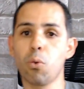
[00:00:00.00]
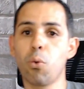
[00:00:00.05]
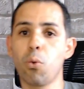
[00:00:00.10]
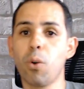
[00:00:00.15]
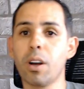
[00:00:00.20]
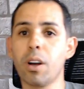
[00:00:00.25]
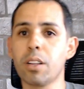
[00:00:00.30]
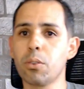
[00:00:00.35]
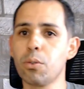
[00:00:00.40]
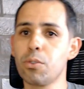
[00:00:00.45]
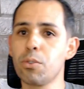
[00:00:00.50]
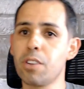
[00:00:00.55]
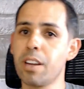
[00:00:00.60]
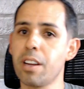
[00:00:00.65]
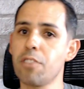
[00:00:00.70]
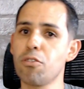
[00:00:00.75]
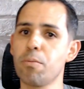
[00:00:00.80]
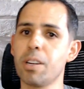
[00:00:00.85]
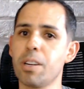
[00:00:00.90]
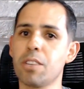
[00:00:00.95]
Quando os
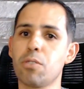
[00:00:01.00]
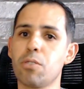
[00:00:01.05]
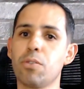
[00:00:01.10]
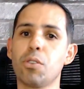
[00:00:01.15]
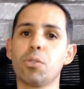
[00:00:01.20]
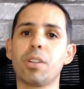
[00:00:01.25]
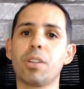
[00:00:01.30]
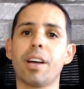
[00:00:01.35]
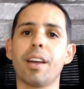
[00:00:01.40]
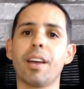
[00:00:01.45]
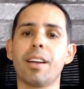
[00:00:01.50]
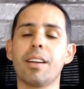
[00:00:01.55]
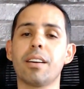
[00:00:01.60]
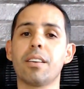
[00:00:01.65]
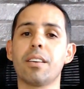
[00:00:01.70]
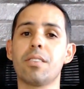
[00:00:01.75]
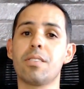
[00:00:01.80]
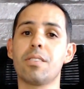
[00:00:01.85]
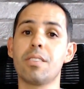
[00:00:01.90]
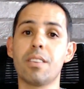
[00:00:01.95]
rendimentos voltarem a
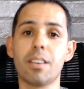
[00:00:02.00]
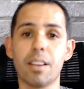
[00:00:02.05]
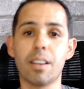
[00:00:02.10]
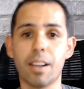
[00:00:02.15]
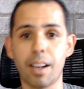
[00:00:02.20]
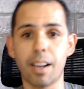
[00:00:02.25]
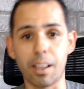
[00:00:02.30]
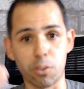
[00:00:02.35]
crescer,